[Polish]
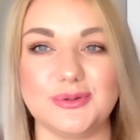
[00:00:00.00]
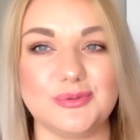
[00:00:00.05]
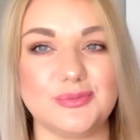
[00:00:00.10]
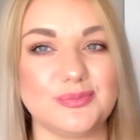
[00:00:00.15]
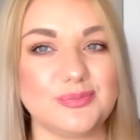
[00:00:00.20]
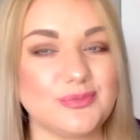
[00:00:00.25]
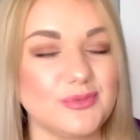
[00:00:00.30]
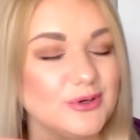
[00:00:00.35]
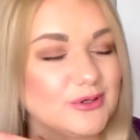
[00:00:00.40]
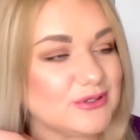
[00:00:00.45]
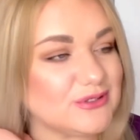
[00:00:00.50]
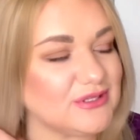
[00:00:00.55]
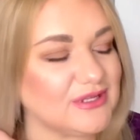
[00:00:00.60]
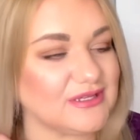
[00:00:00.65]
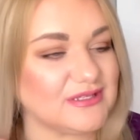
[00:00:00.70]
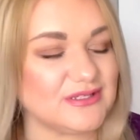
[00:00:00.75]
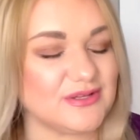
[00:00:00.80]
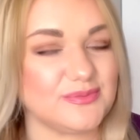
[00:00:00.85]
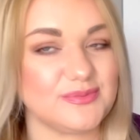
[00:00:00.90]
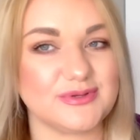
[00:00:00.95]

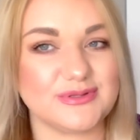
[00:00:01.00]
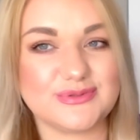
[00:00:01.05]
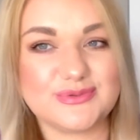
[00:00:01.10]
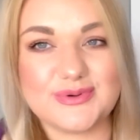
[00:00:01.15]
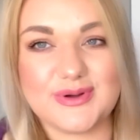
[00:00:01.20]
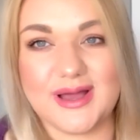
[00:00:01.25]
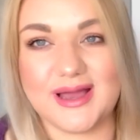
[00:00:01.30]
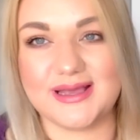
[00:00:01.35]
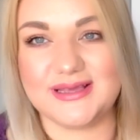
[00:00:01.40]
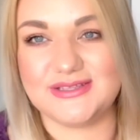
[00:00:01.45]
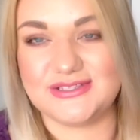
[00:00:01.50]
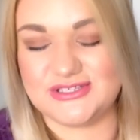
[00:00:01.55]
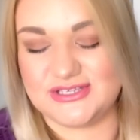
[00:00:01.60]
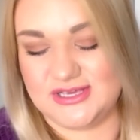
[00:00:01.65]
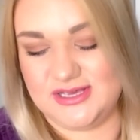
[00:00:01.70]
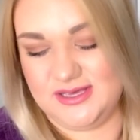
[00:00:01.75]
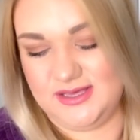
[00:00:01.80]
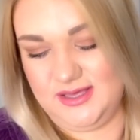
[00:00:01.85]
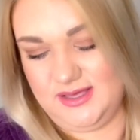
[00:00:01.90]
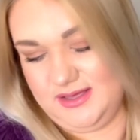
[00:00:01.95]
można sobie,
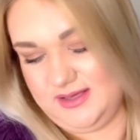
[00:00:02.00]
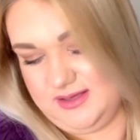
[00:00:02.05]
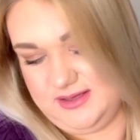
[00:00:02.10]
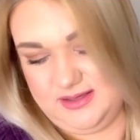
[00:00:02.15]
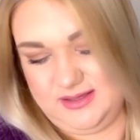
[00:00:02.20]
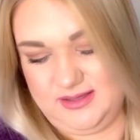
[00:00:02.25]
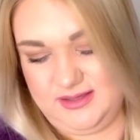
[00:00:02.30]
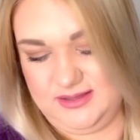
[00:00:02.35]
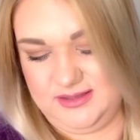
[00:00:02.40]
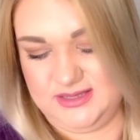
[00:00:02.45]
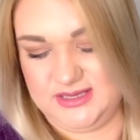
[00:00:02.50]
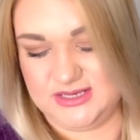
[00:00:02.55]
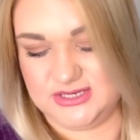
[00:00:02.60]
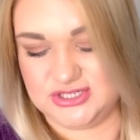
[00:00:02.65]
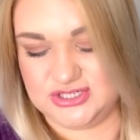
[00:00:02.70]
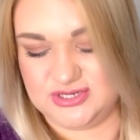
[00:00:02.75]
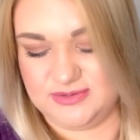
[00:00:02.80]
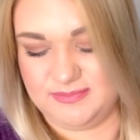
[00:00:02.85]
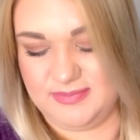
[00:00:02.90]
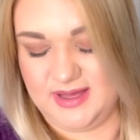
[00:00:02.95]
słuchajcie,
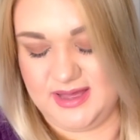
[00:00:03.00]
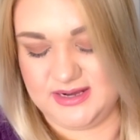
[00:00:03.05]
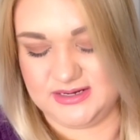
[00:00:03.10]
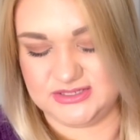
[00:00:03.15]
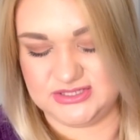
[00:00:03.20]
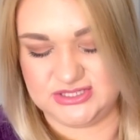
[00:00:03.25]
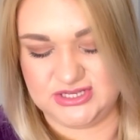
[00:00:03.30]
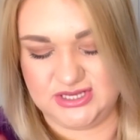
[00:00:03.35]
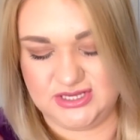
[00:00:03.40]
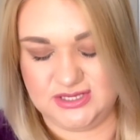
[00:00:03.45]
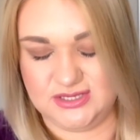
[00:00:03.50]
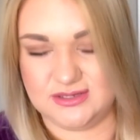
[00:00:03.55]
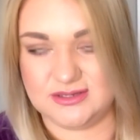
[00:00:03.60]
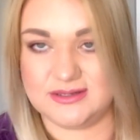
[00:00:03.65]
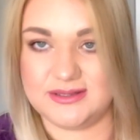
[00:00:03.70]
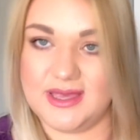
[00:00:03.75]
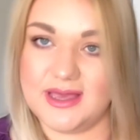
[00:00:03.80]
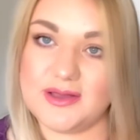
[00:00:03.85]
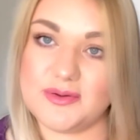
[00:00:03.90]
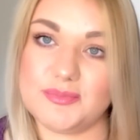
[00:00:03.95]
jeszcze bardziej
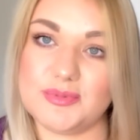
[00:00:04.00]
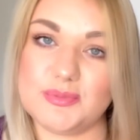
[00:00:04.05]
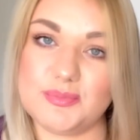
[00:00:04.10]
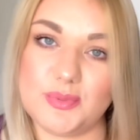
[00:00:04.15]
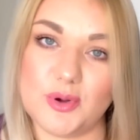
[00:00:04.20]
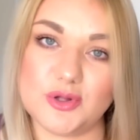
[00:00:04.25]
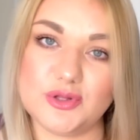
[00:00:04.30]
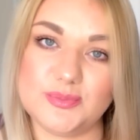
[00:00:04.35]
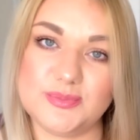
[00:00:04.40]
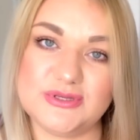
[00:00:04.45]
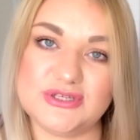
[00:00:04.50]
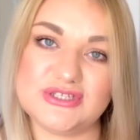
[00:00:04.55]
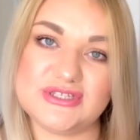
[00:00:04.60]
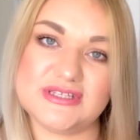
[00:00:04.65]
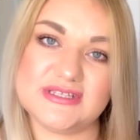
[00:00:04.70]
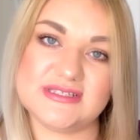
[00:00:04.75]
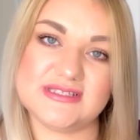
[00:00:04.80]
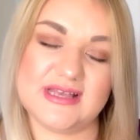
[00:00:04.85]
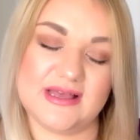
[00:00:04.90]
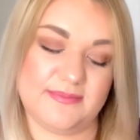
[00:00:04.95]
jakby podbić
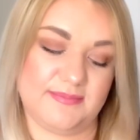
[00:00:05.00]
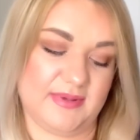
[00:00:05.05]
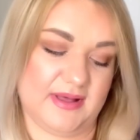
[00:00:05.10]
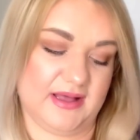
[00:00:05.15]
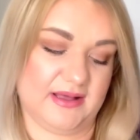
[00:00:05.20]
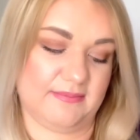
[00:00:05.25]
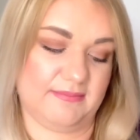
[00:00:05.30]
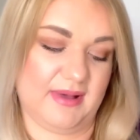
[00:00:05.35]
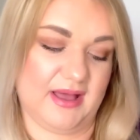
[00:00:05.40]
ten zapach,